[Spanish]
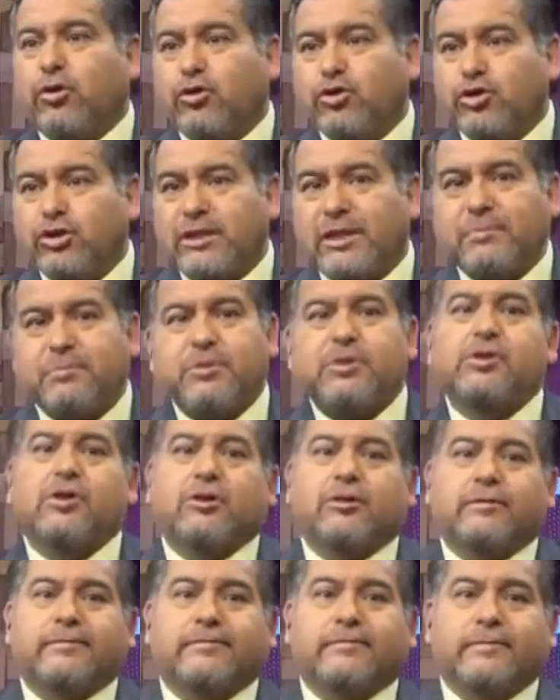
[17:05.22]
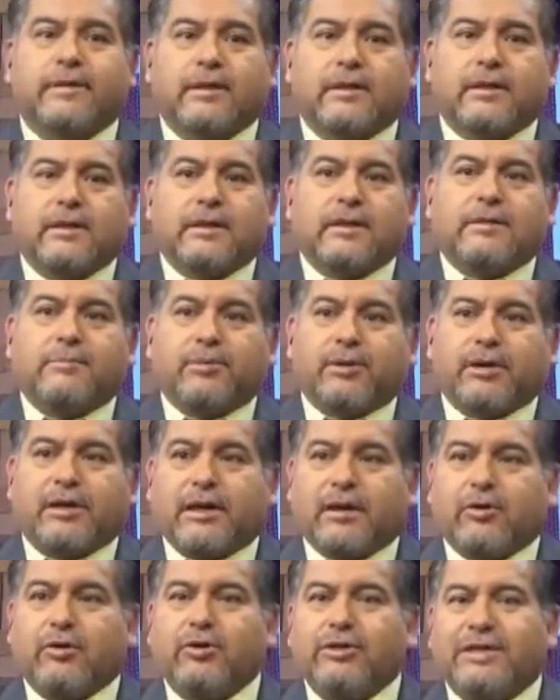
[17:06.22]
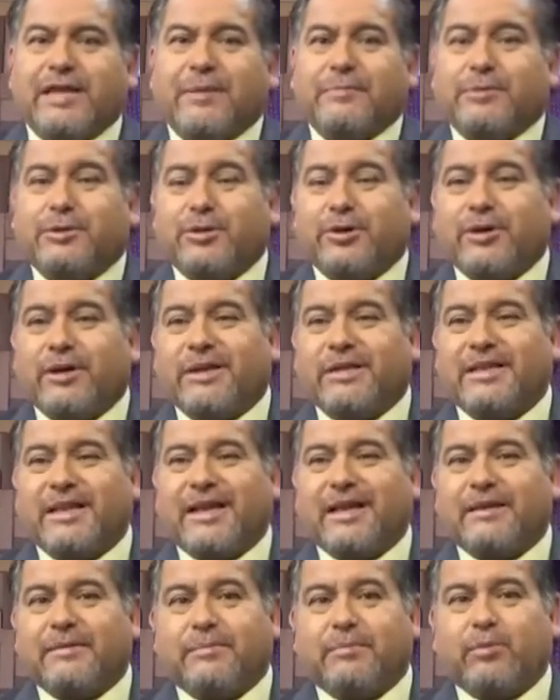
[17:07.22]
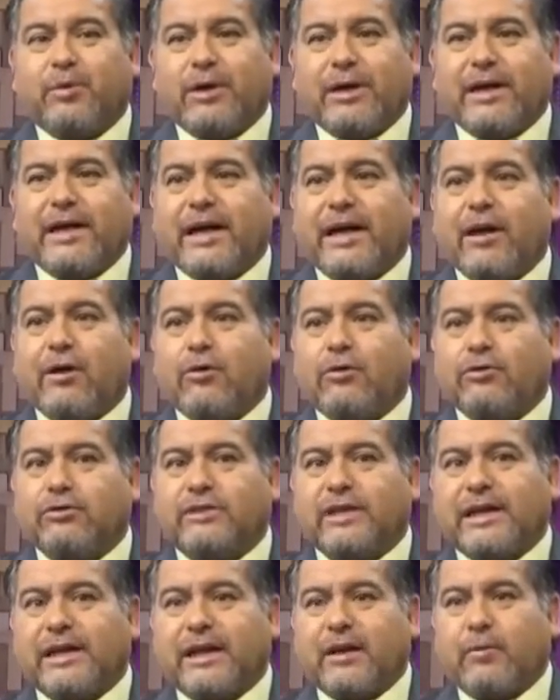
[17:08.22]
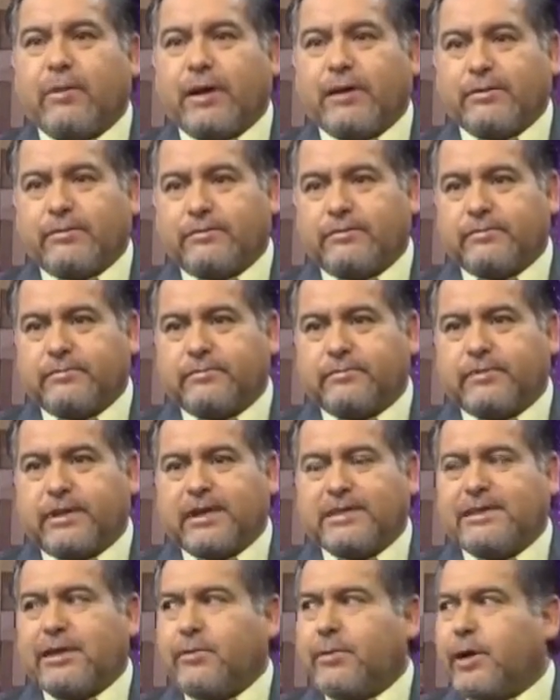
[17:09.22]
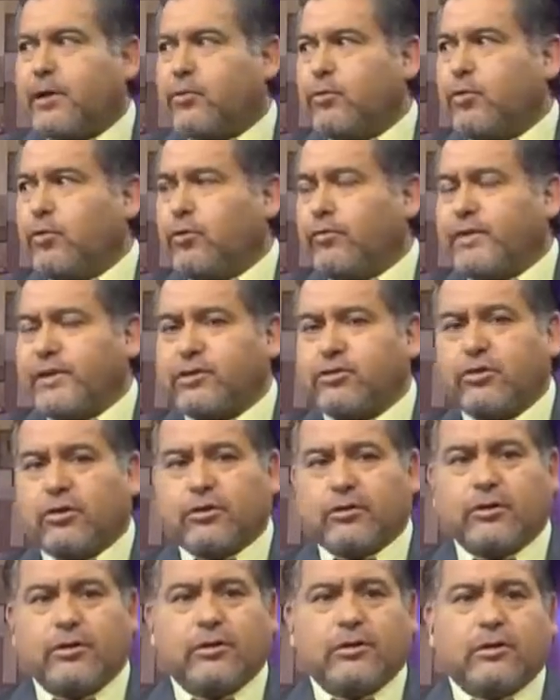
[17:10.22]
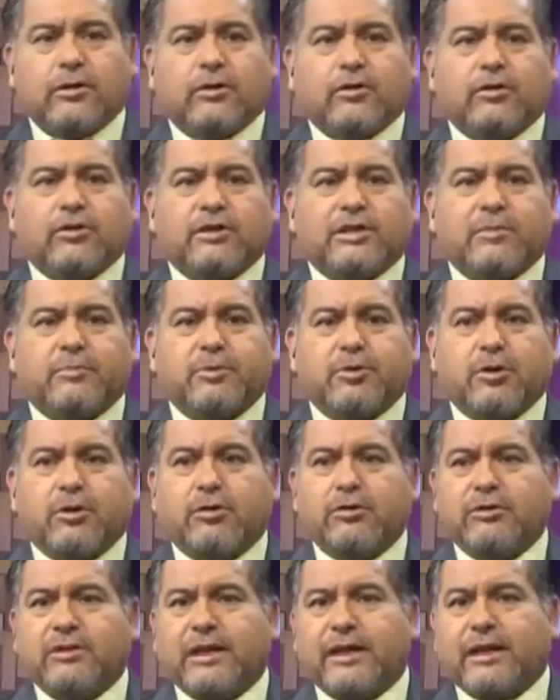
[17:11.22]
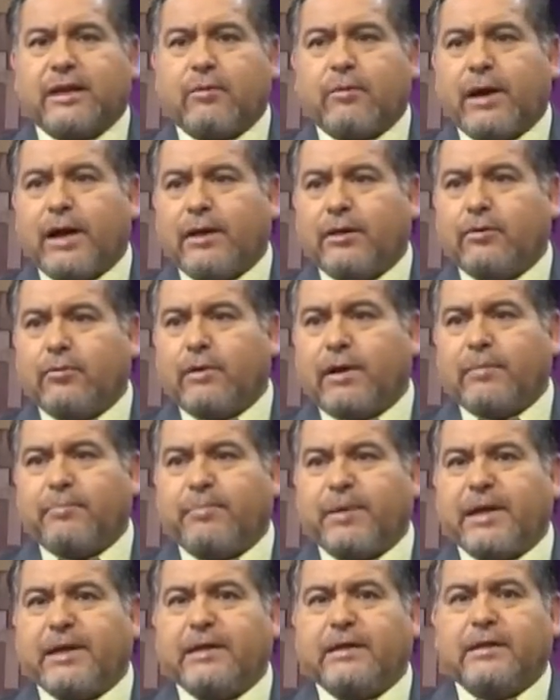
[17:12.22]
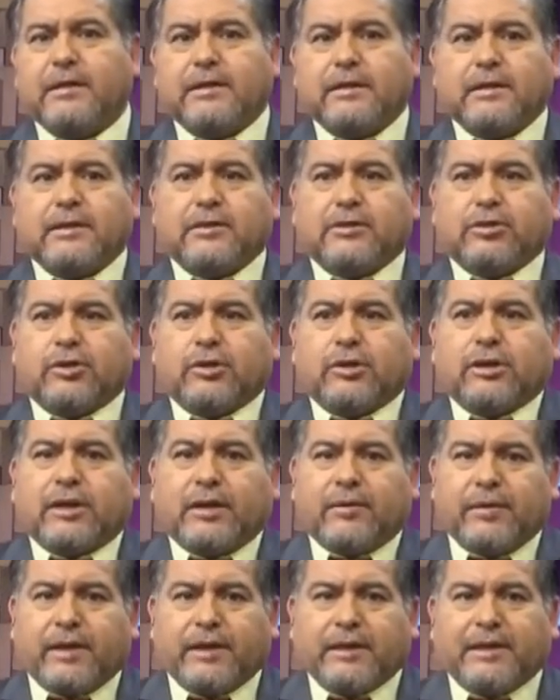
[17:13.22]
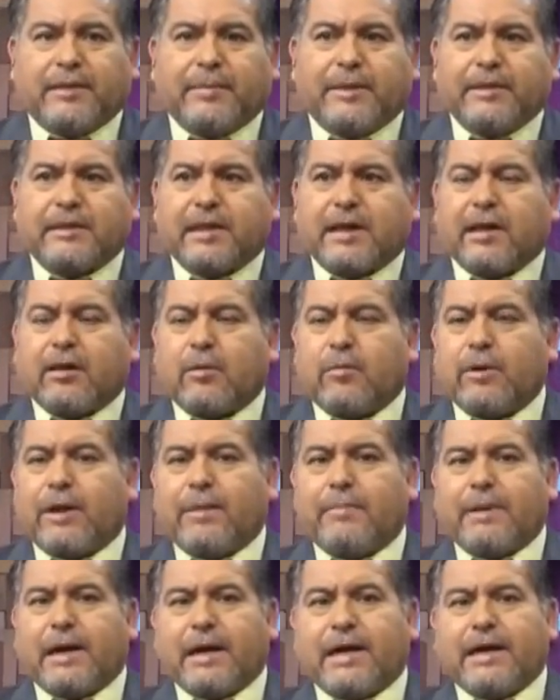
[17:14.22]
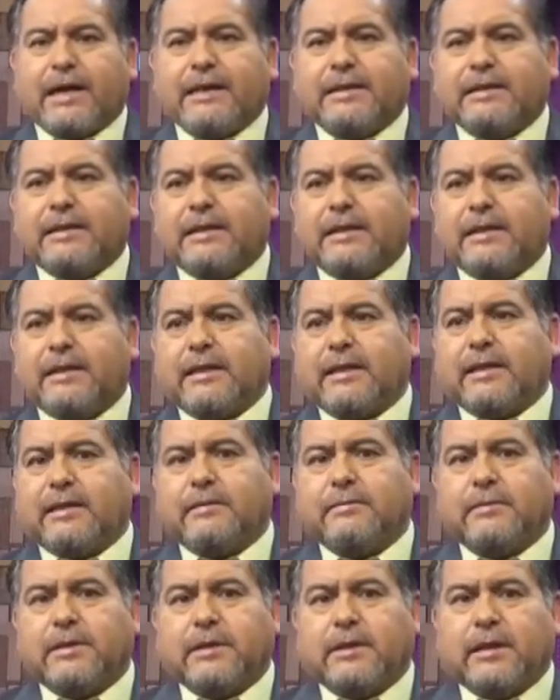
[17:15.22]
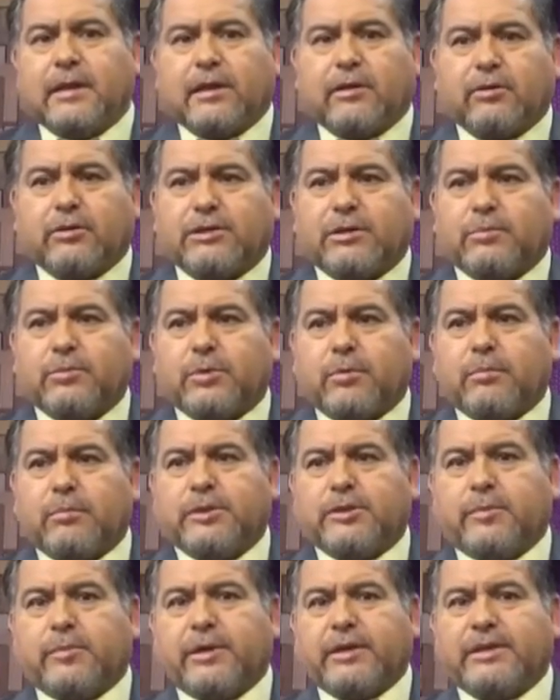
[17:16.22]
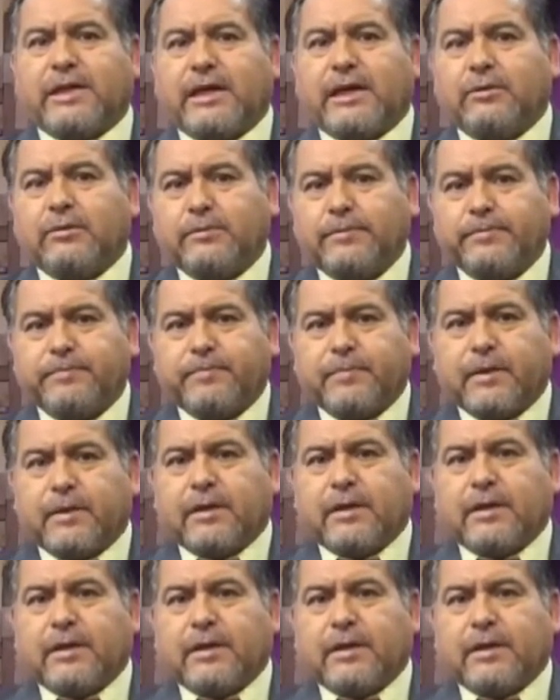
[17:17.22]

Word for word: de Concepción, porque Concepción está muy ligado con Talcahuano. Es ya una conurbación. Concepción, Talcahuano, Hualpén son evidentemente las comunas más grandes del de Concepción metropolitano.